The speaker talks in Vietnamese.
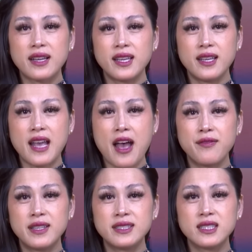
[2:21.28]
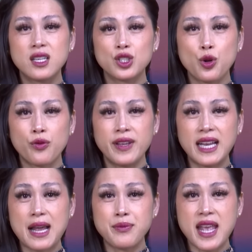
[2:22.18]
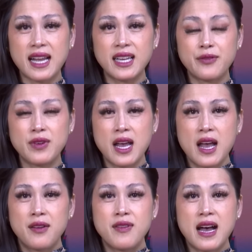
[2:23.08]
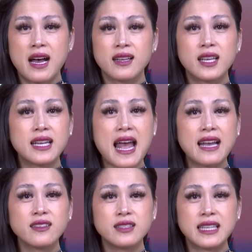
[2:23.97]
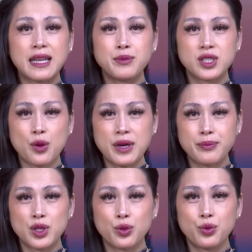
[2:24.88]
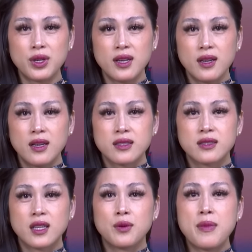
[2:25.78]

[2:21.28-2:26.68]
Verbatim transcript: Kỳ Evan Gershkovich làm gián điệp và kết án người này 16 năm tù. Tờ